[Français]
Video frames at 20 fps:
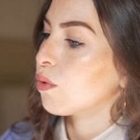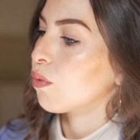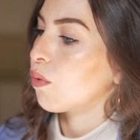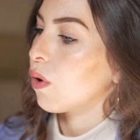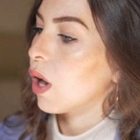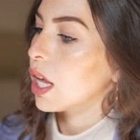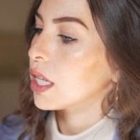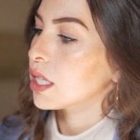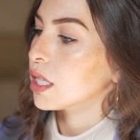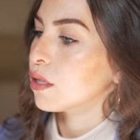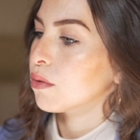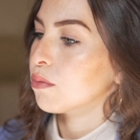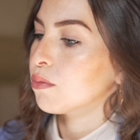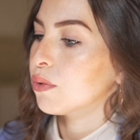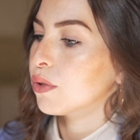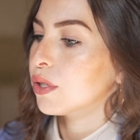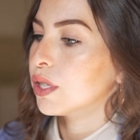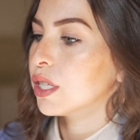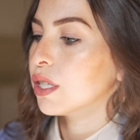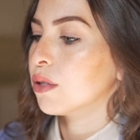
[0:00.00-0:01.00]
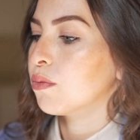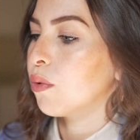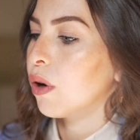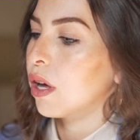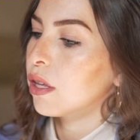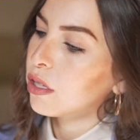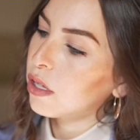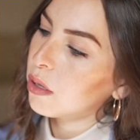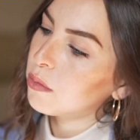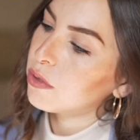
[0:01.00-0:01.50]
Donc voilà, c'est une petite
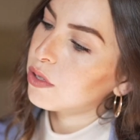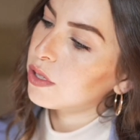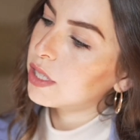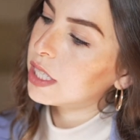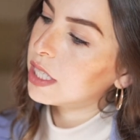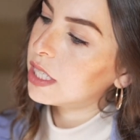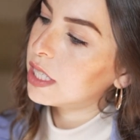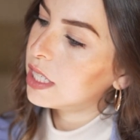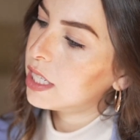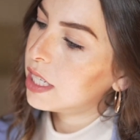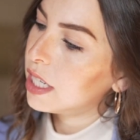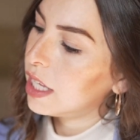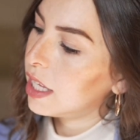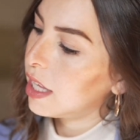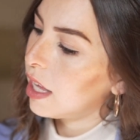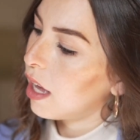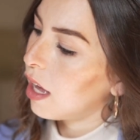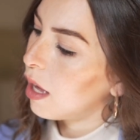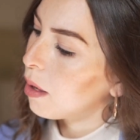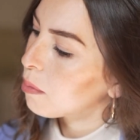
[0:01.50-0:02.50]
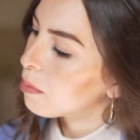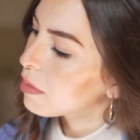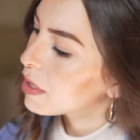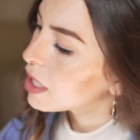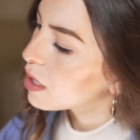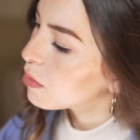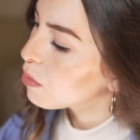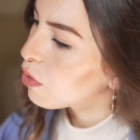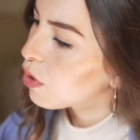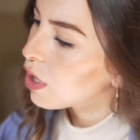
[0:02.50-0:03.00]
boîte comme ceci et il y a un
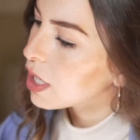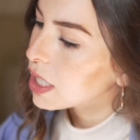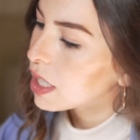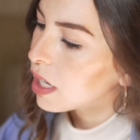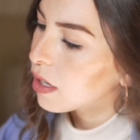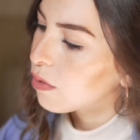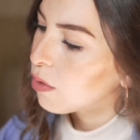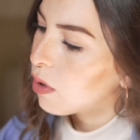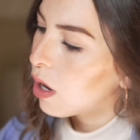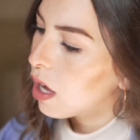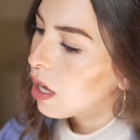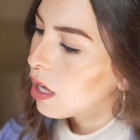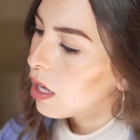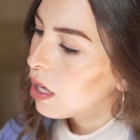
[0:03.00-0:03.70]
petit mot à chaque fois.